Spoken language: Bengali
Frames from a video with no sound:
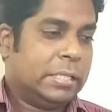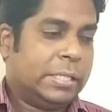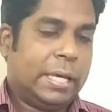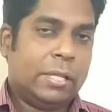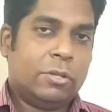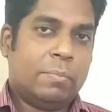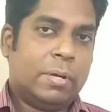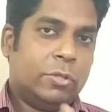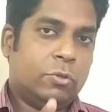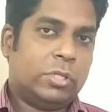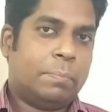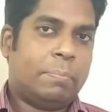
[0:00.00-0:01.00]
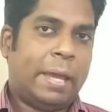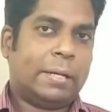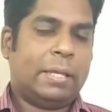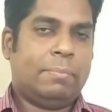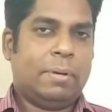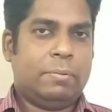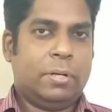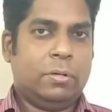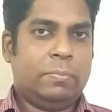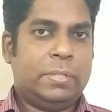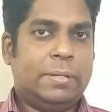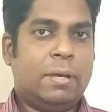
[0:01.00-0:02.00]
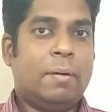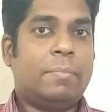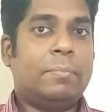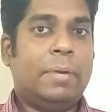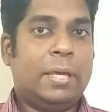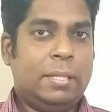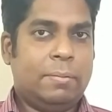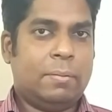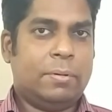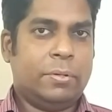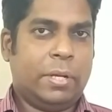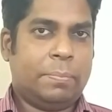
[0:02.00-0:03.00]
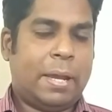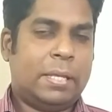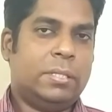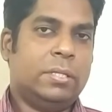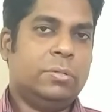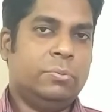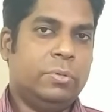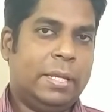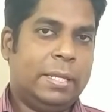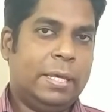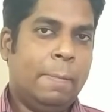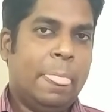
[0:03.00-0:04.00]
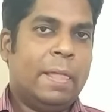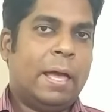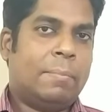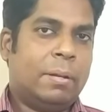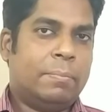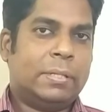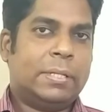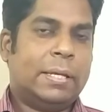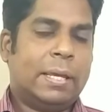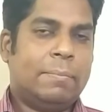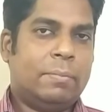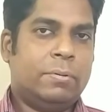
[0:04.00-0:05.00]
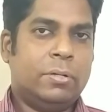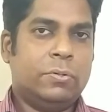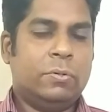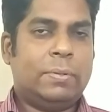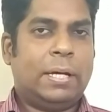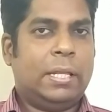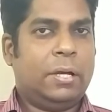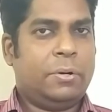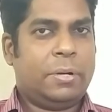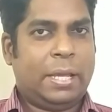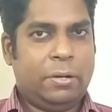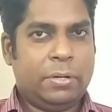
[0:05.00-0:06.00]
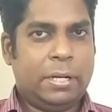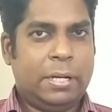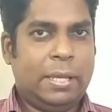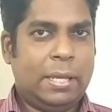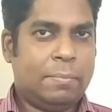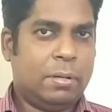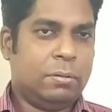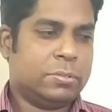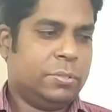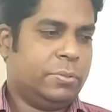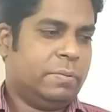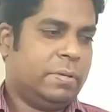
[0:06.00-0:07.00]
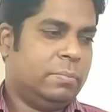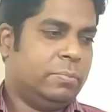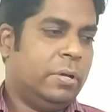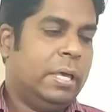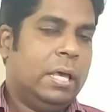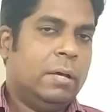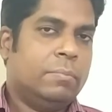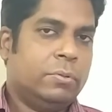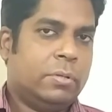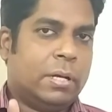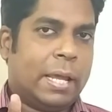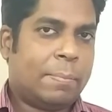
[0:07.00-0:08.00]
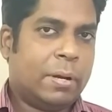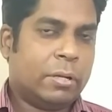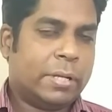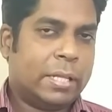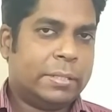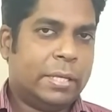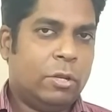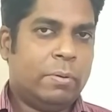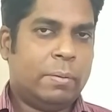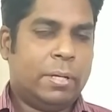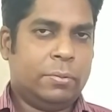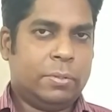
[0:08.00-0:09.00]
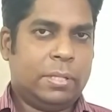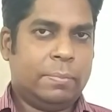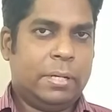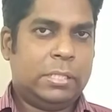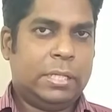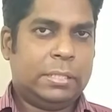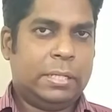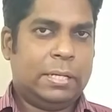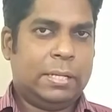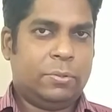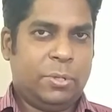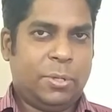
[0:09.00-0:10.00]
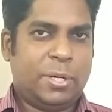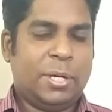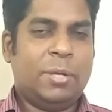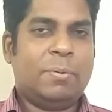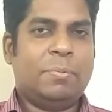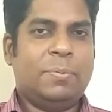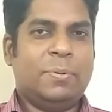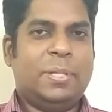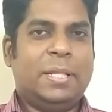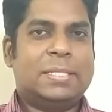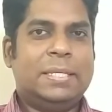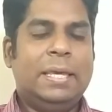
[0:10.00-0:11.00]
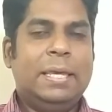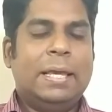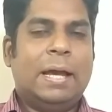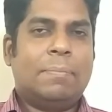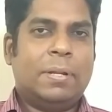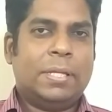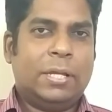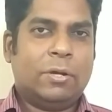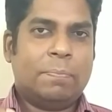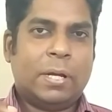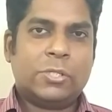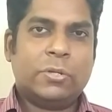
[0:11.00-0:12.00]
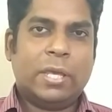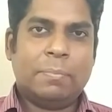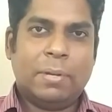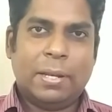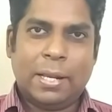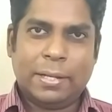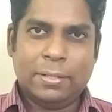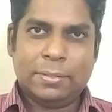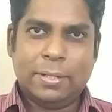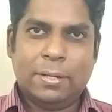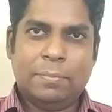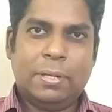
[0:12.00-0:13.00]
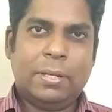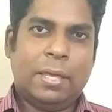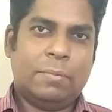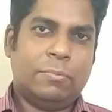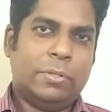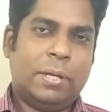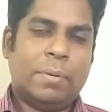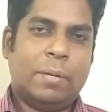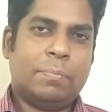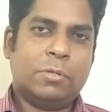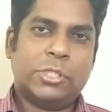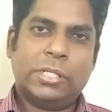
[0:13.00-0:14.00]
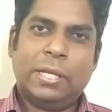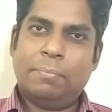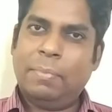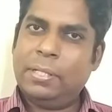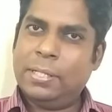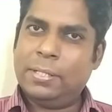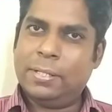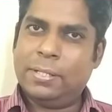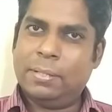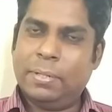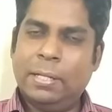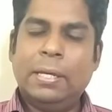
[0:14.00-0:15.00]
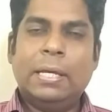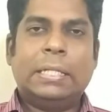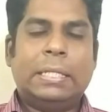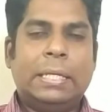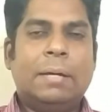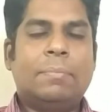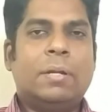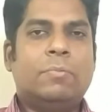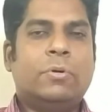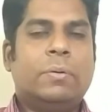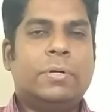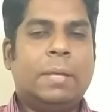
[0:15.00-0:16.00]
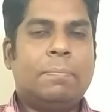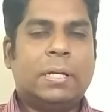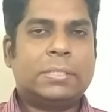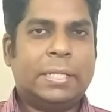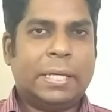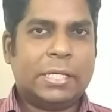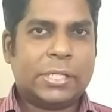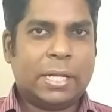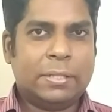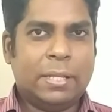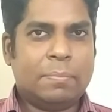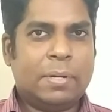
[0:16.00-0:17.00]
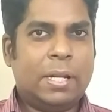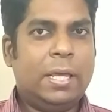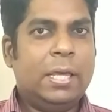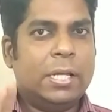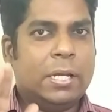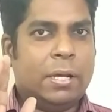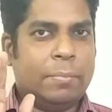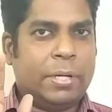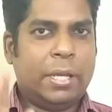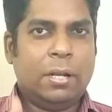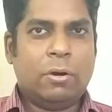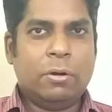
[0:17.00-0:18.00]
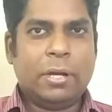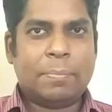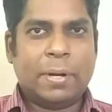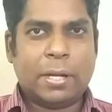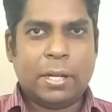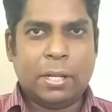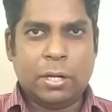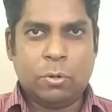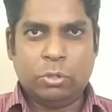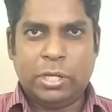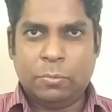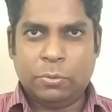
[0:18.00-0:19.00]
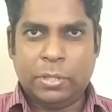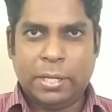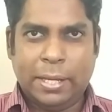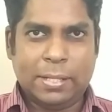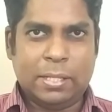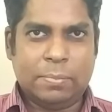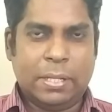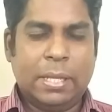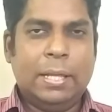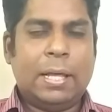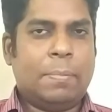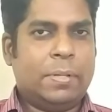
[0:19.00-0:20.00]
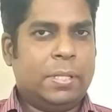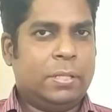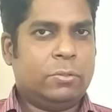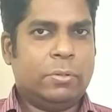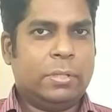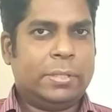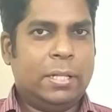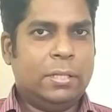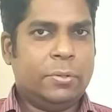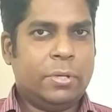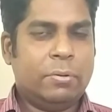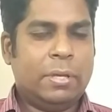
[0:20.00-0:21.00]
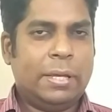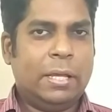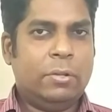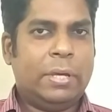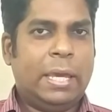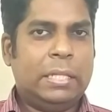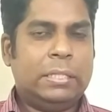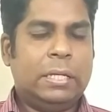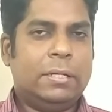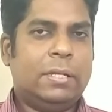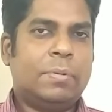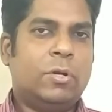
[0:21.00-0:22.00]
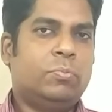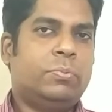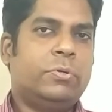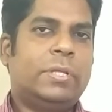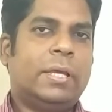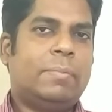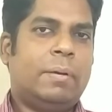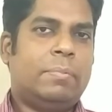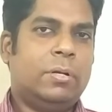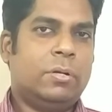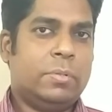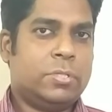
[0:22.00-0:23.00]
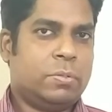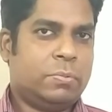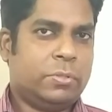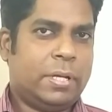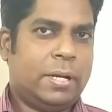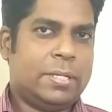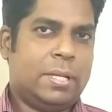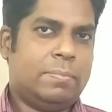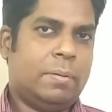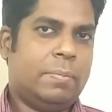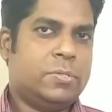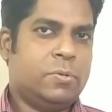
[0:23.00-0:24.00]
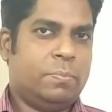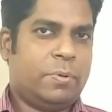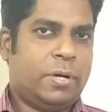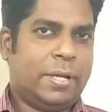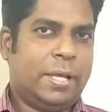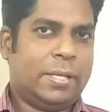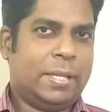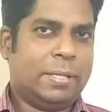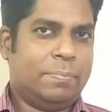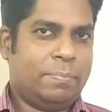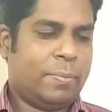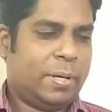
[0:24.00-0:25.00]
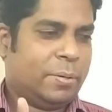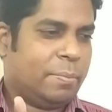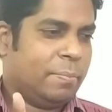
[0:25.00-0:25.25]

সেই ক্ষেত্রে আমরা কিন্তু সেই প্যাকটাই ব্যবহার করবো যেভাবে আমরা মেহেদি ব্যবহার করি পানিতে গুলে নিয়ে আমরা মেথিটাকে ব্যবহার করবো আধা ঘন্টা এক ঘন্টা রেখে আমরা গোসল করে ফেলবো বন্ধুরা আগে আপনারা কিন্তু একটা তেলও ব্যবহার করতে পারেন সেই তেলটা তৈরি করা নিয়েও আমি বলে দিচ্ছি আপনারা যেটা পাঁচশো এম এল নারকেল তেল নেবেন এর মধ্যে আপনারা পঞ্চাশ গ্রাম মেথি দিয়ে দিবেন দিয়ে আপনারা মোটামুটি পাঁচ থেকে সাত দিন আপনারা ডে লং আপনার এটা রোদ্রের মধ্যে রেখে দিবেন আপনাদের তেল তৈরি হয়ে গেল এই তেলটা আপনার উপর থেকে ব্যবহার করবেন চমৎকার রেজাল্ট পাবেন চুল পড়ার ক্ষেত্রে প্রমাণ